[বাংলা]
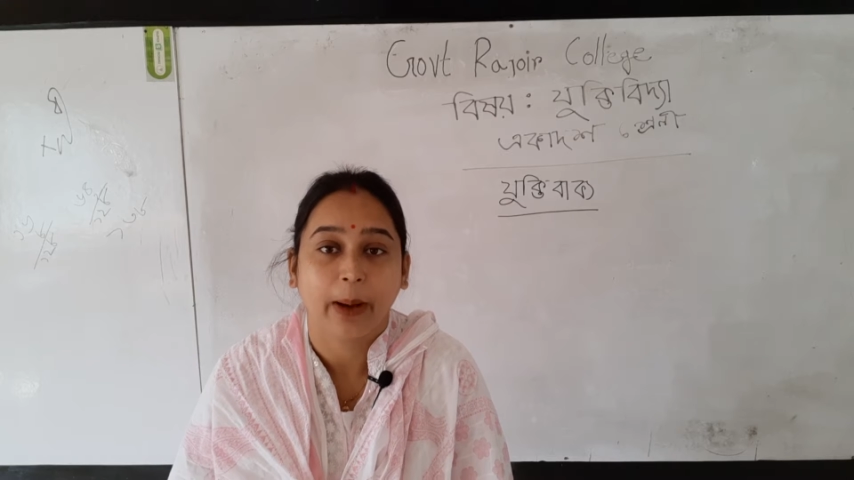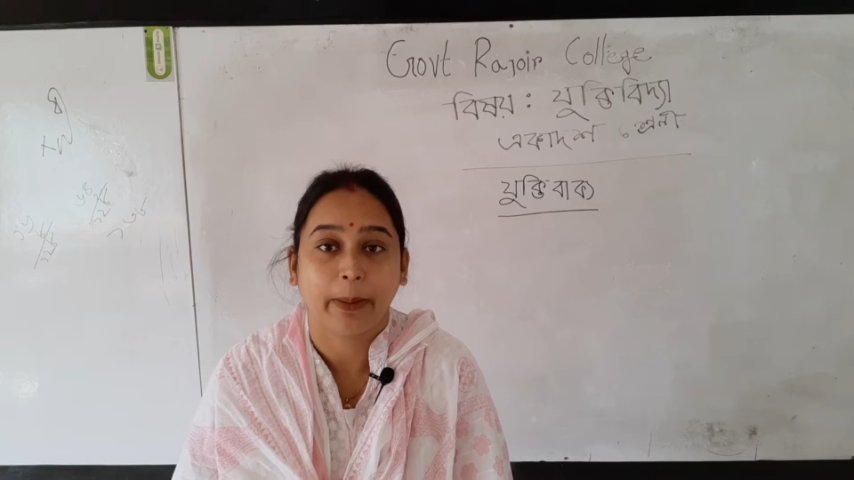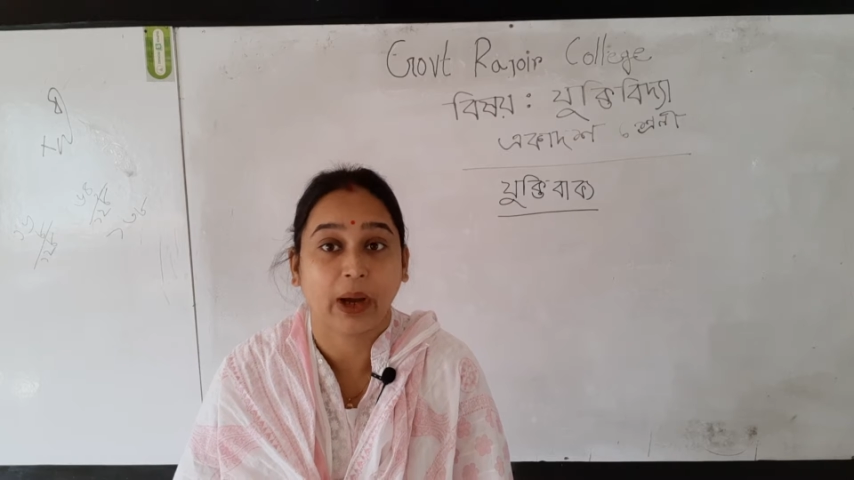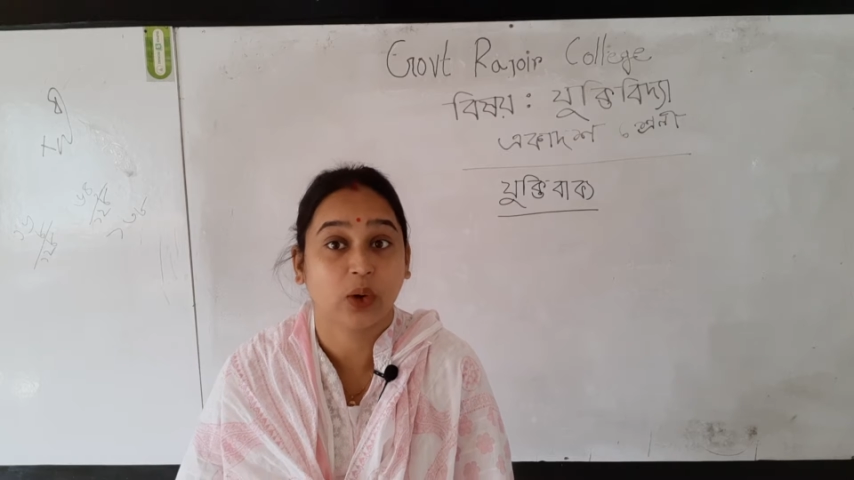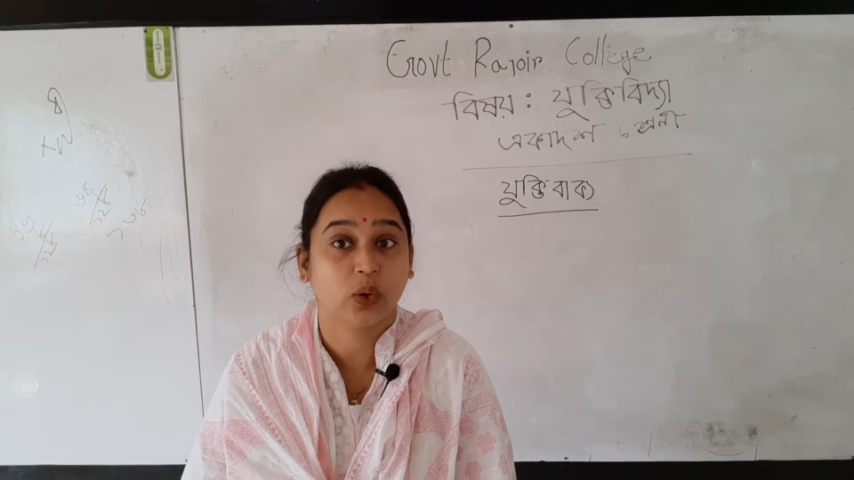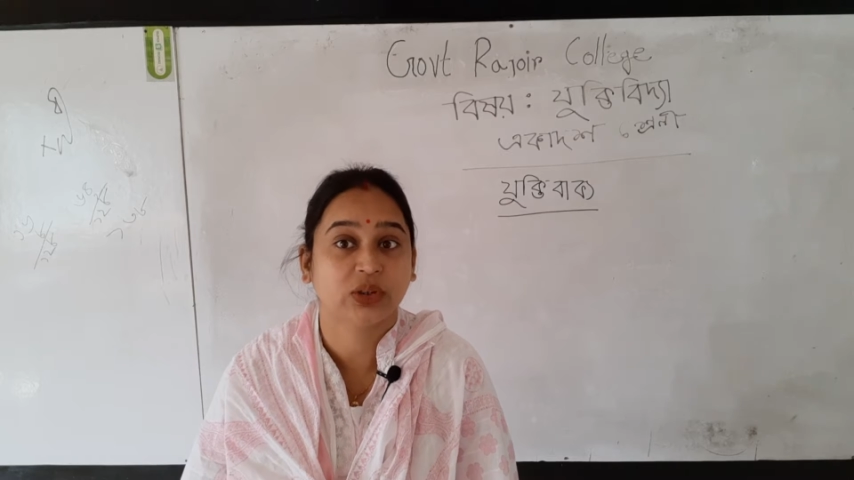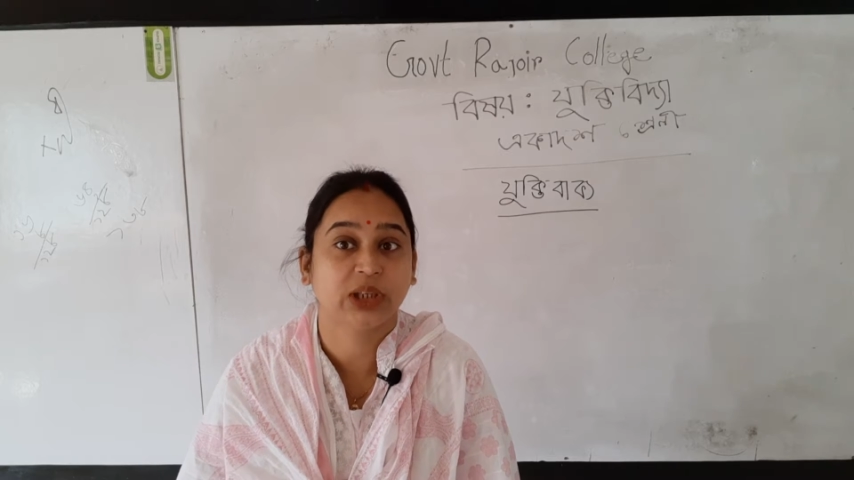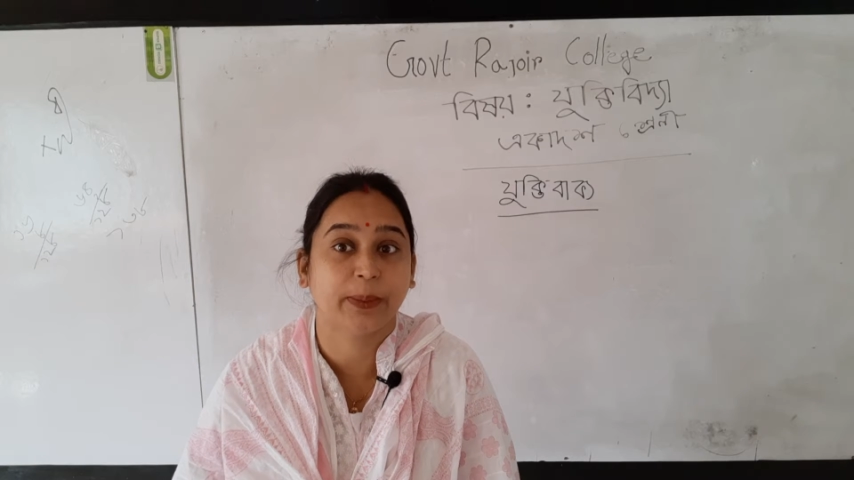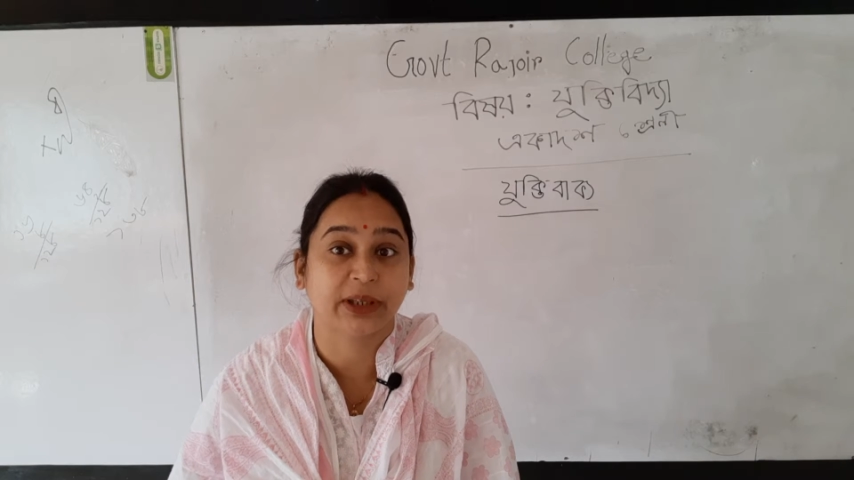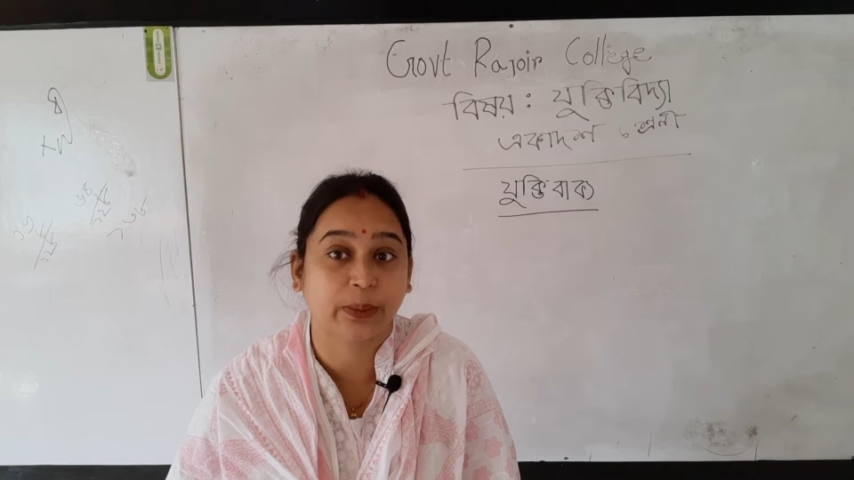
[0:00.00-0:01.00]
বাক্য
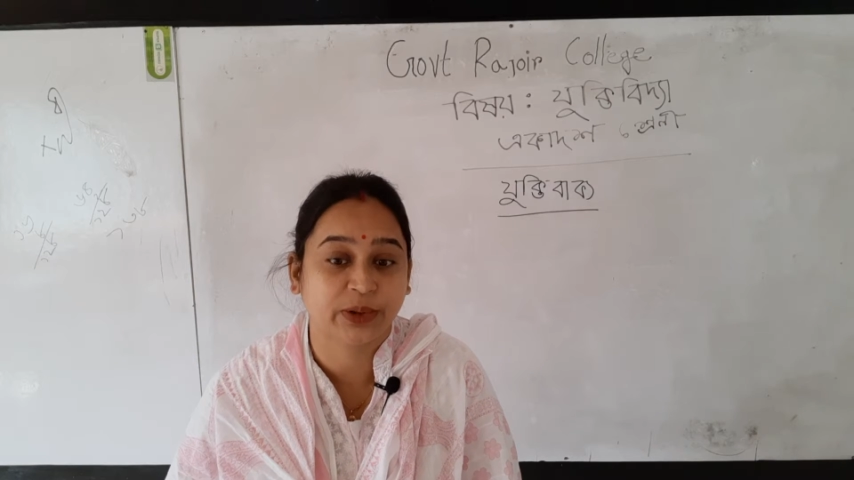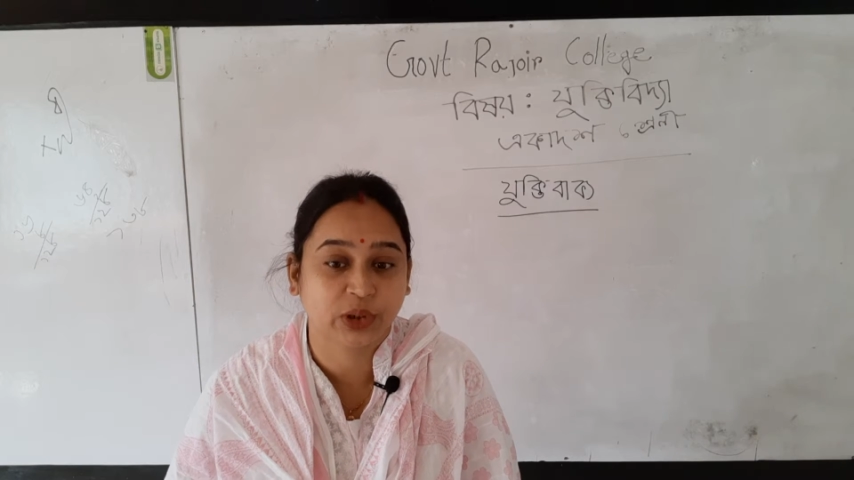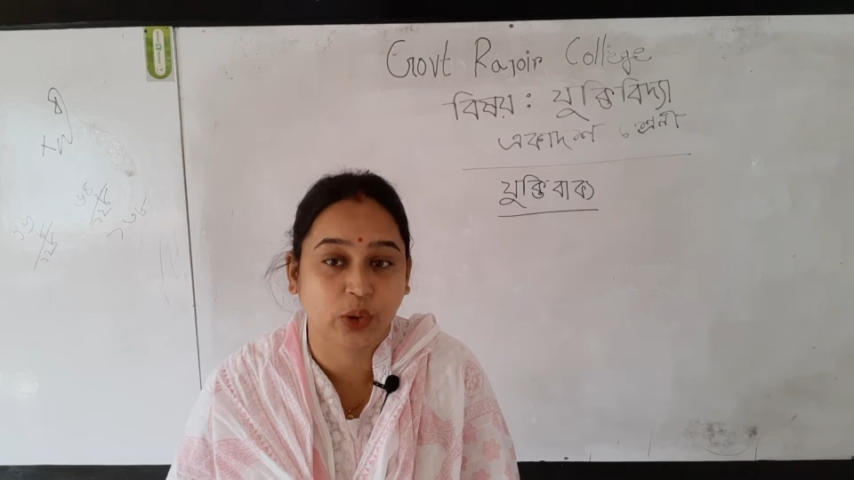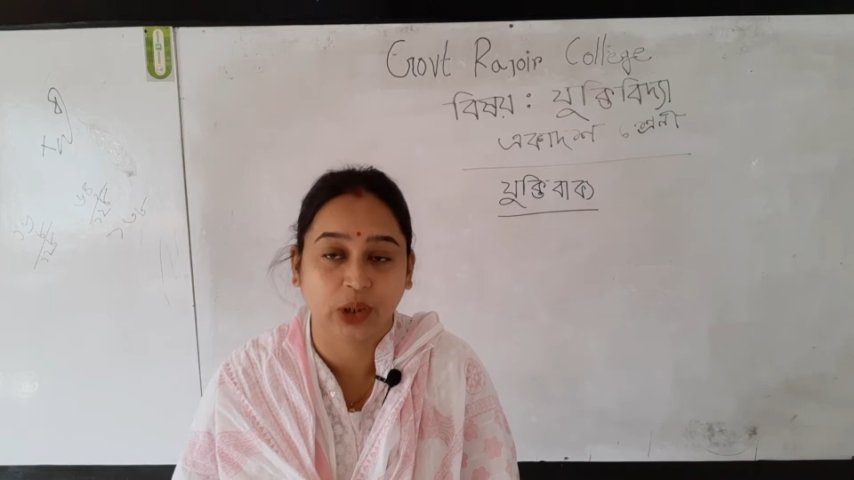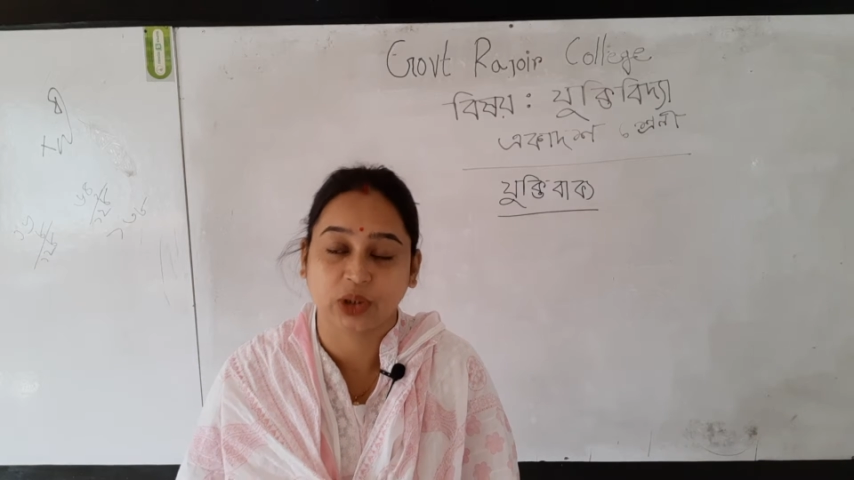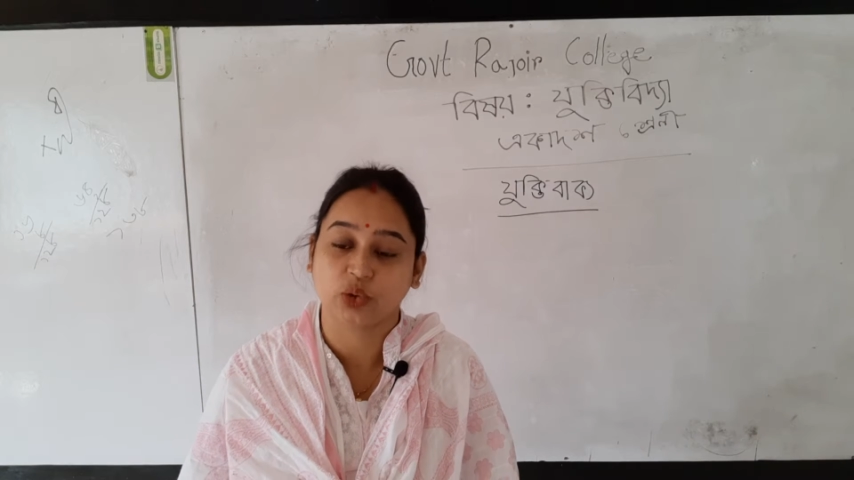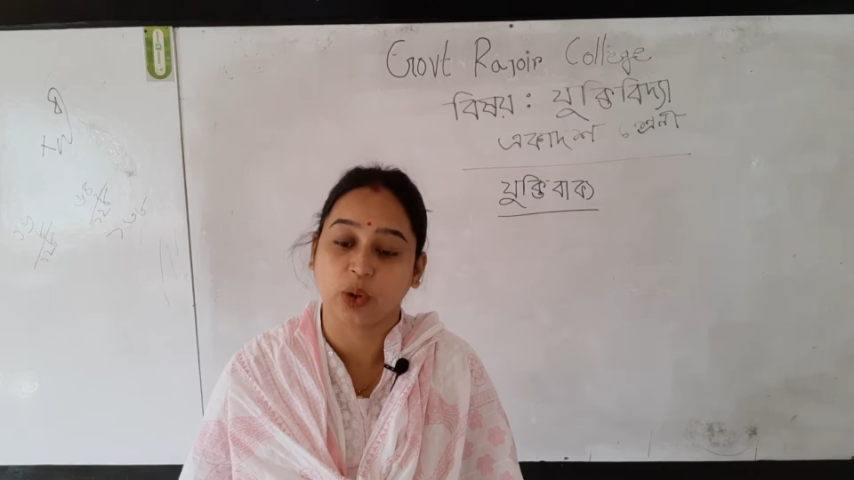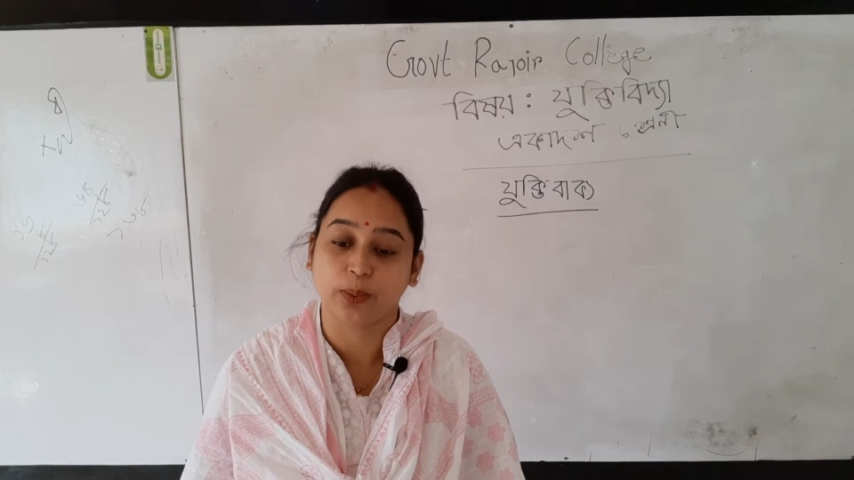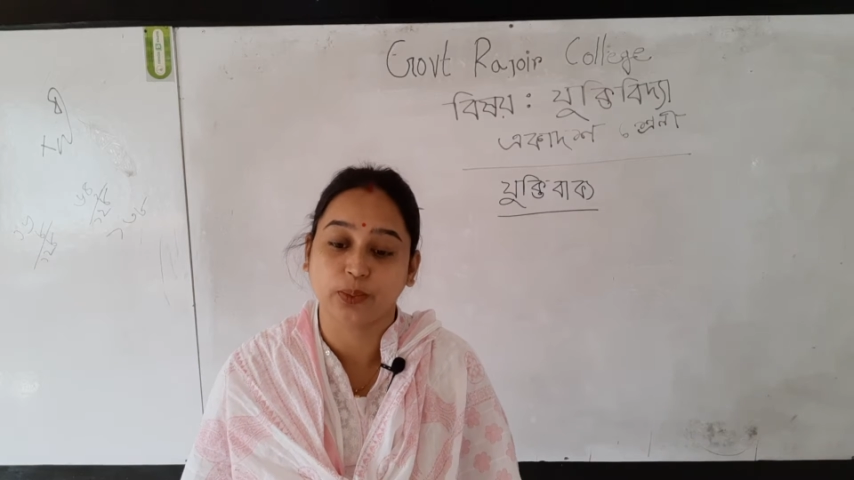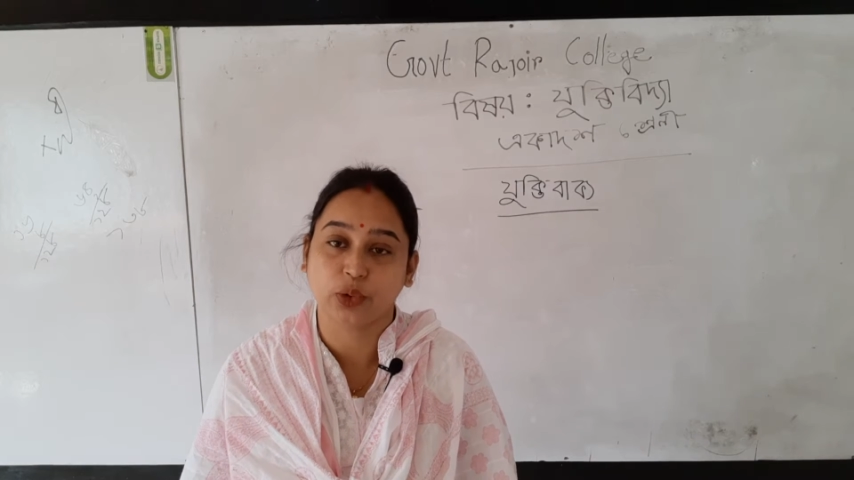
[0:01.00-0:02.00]
হচ্ছে পাশাপাশি কয়েকটি
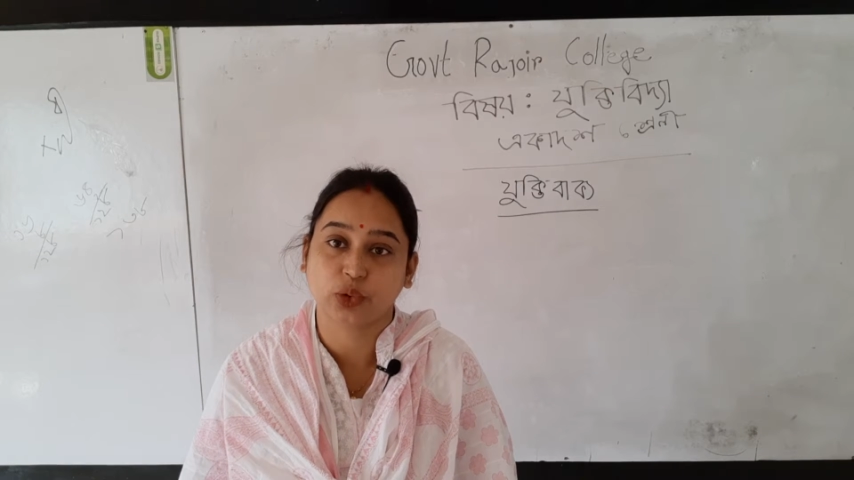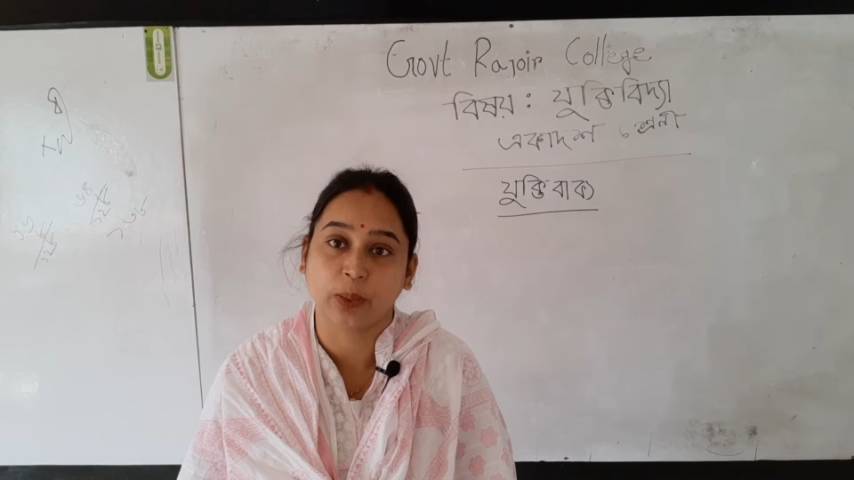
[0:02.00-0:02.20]
শব্দ